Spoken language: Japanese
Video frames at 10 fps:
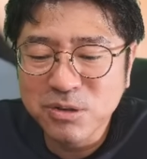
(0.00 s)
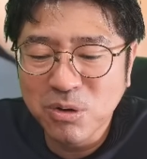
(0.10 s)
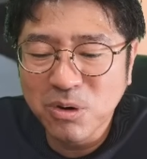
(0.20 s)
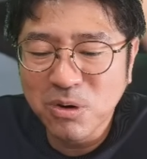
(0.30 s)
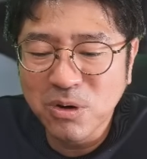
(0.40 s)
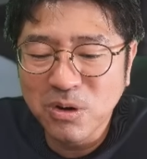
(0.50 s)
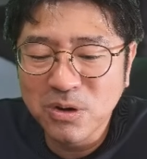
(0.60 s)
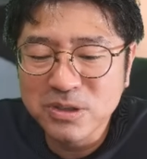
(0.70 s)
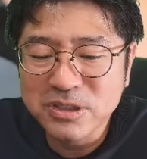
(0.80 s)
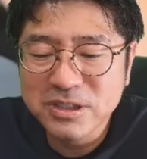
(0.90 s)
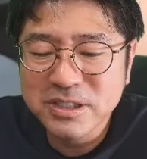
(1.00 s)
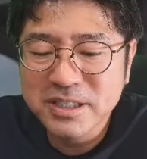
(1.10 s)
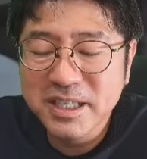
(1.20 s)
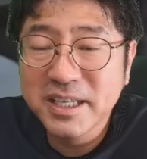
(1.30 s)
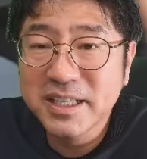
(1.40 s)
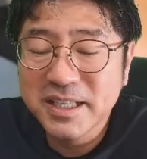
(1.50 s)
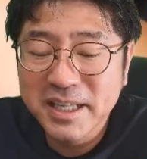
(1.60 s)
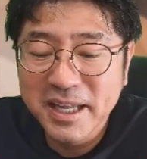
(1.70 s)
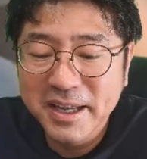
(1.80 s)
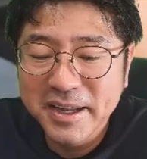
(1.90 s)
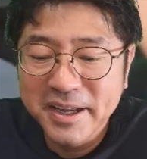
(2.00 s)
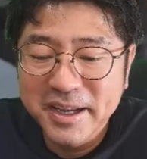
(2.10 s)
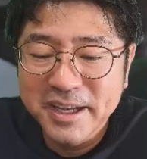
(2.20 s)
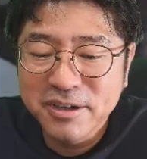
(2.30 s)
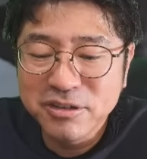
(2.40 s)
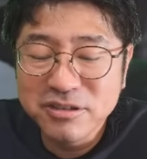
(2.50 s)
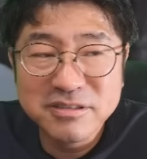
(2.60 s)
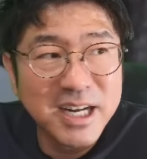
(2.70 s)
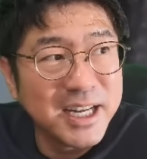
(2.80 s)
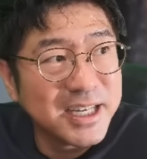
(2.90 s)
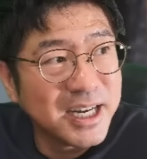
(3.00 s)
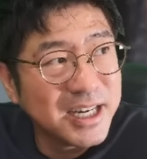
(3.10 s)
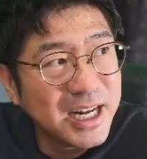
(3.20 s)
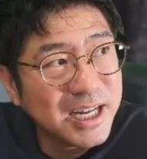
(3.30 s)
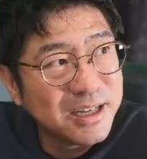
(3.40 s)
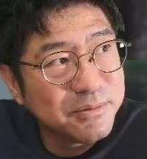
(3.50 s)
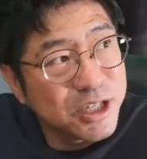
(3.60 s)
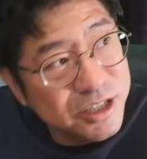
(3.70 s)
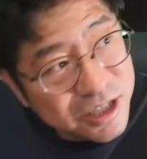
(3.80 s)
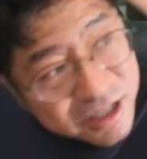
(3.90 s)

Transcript: こう、塗っていって、このぐらいかな。まあ、いい絵